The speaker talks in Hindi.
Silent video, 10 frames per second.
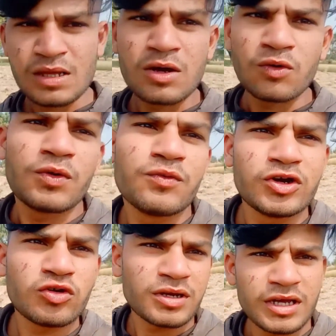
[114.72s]
फिर वीडियो
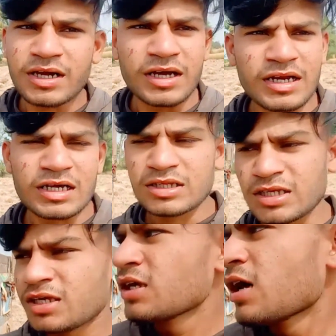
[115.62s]
भी रिंग करने लगती है
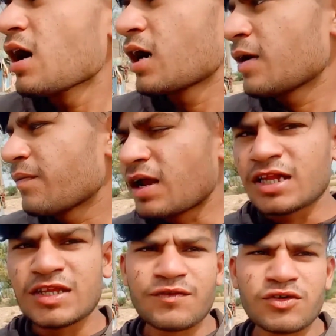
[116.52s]
अगर अपन आधी
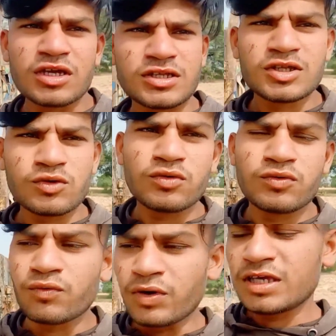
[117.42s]
वीडियो देखते तो
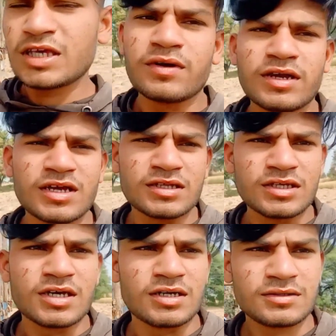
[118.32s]
वही की वही रह जाती है यार